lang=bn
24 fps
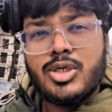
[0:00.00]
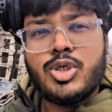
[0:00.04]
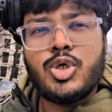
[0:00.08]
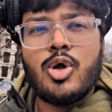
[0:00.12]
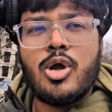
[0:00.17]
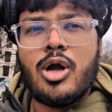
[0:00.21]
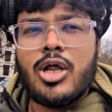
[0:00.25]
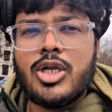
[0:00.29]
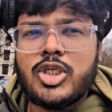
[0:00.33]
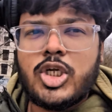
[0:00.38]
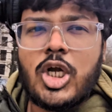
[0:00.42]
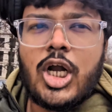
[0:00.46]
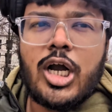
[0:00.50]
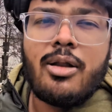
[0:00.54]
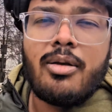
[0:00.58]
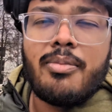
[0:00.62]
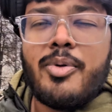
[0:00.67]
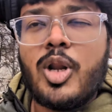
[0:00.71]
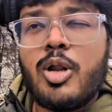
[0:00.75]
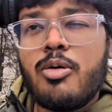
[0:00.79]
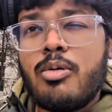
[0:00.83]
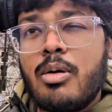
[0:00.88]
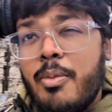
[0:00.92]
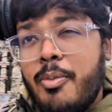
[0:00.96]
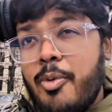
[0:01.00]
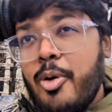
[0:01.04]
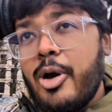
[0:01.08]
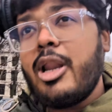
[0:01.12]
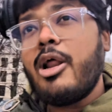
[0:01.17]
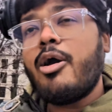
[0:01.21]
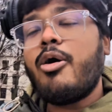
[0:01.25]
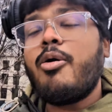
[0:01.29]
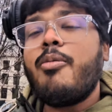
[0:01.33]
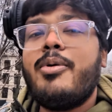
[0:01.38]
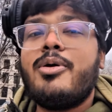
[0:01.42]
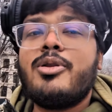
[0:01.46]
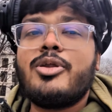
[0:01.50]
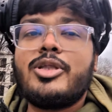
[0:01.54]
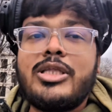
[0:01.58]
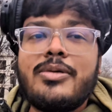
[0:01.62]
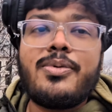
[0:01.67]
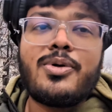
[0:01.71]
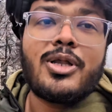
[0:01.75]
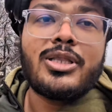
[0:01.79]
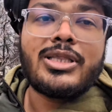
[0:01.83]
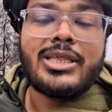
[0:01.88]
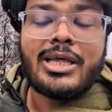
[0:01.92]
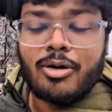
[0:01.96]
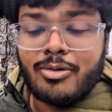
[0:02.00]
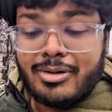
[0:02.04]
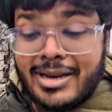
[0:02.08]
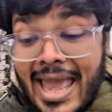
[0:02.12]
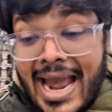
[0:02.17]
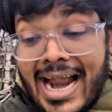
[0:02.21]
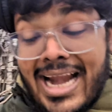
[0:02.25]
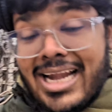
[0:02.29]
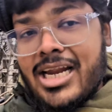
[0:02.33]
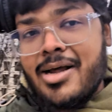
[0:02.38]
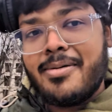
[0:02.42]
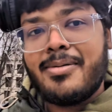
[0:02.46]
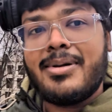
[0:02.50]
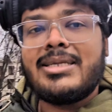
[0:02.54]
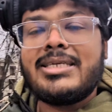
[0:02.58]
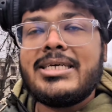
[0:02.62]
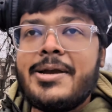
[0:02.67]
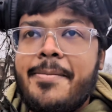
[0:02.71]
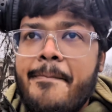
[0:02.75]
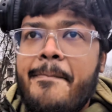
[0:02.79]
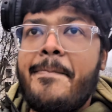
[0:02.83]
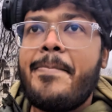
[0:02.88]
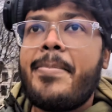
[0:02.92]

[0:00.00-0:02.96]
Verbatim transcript: সকাল সকাল বেরোবো বইলেও বেরোতে বেরোতে এখন একটা বাজে